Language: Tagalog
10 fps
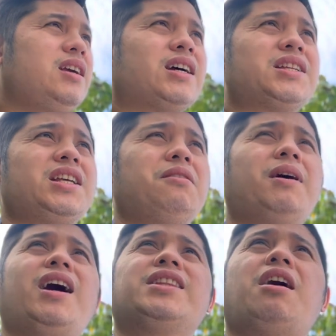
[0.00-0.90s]
Kasi 'di
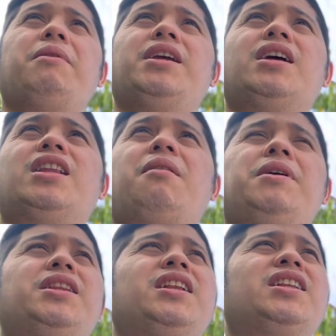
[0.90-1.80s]
ba, ang daming ang
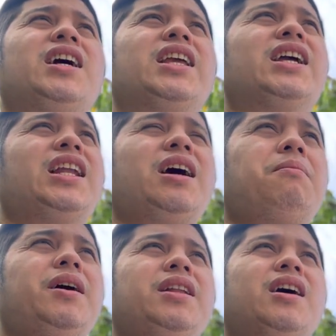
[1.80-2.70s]
daming din naging
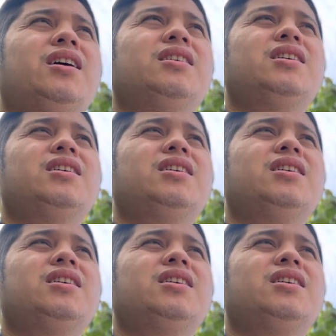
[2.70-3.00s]
kalaban ha